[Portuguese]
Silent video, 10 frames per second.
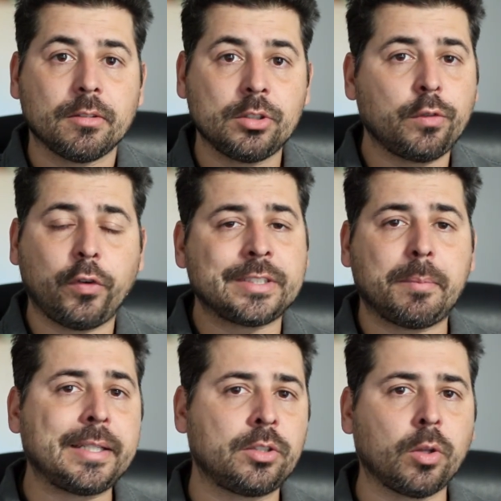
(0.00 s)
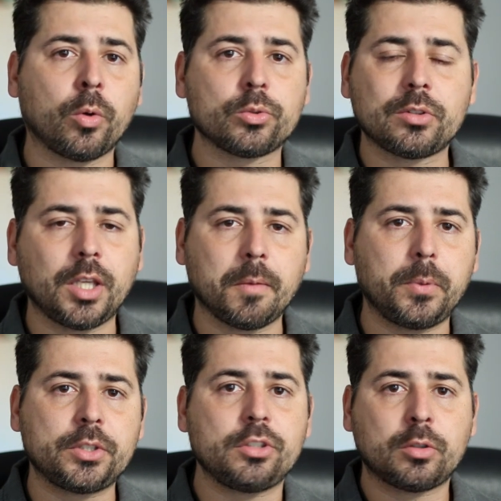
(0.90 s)
Isso foi estabelecido ao longo do
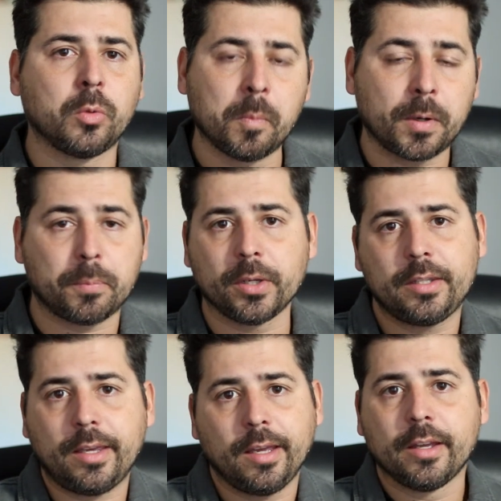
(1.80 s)
tempo e a gente cumpre porque